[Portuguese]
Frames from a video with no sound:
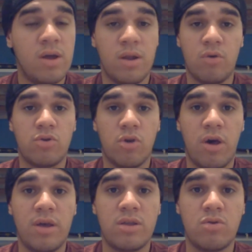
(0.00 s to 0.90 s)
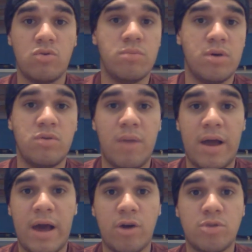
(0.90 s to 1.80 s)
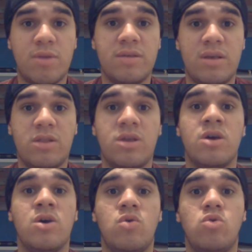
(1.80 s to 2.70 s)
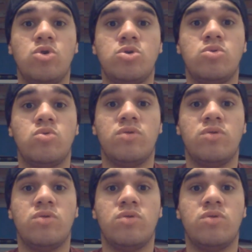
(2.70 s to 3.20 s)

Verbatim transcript: não só entre os humanos e macacos, mas entre o,